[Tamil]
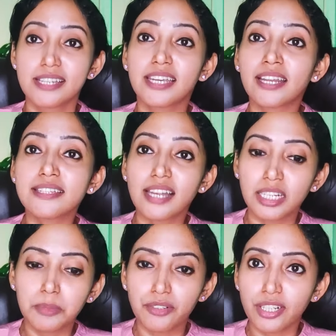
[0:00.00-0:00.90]
ஏன்னா சனி
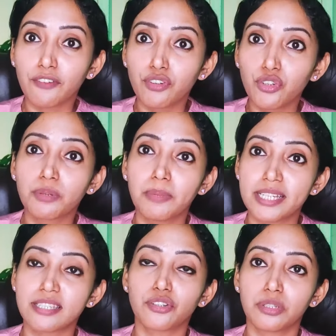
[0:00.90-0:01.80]
பகவான் அவ்வளோ ஒரு
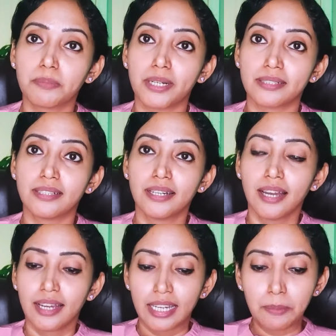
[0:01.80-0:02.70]
பிளஸ்ஸிங் கொடுப்பாரு
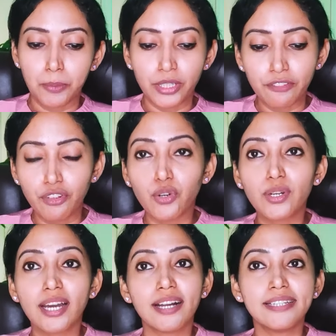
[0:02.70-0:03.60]
இப்போ இவ்வளோ
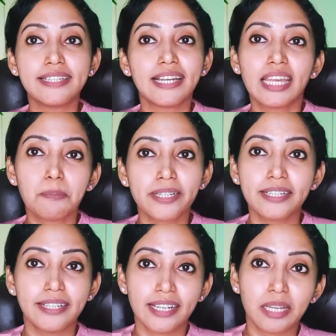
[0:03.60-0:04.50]
நாள் டிலே பண்ணி
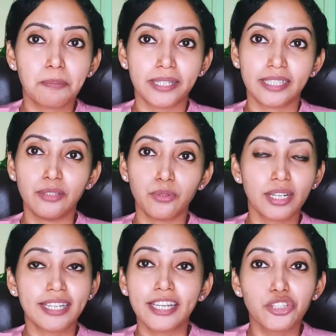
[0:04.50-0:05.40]
டிலே பண்ணி
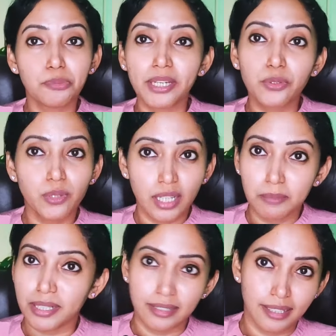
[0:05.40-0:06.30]
உங்களுக்கு எதுவுமே
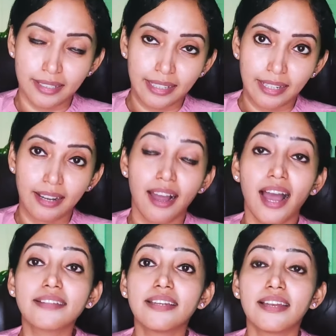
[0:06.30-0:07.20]
கொடுக்காம இருந்தார் இல்லையா
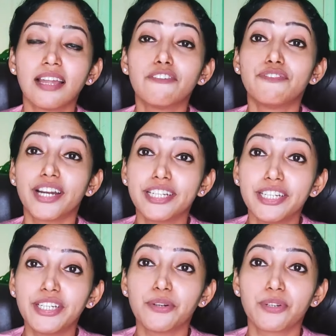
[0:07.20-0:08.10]
அதெல்லாம்
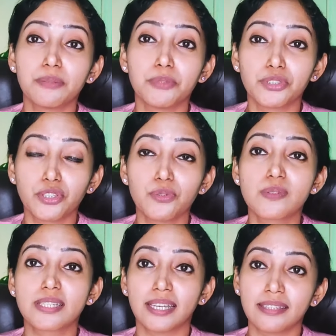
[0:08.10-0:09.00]
வட்டியோட முதலும்
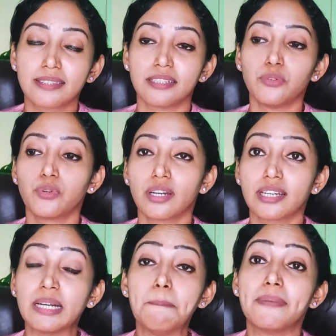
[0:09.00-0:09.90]
சேர்த்து
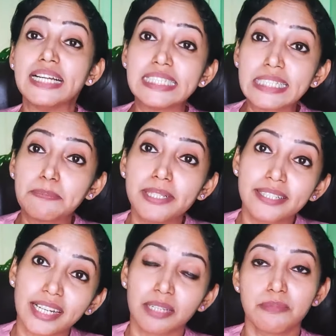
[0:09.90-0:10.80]
உங்களுக்கு மல்டிபிள்
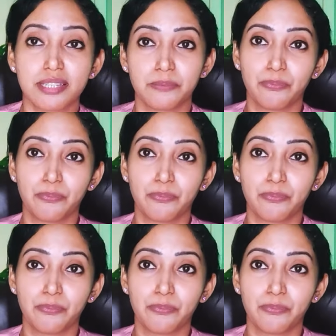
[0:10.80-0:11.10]
டைம்ஸ்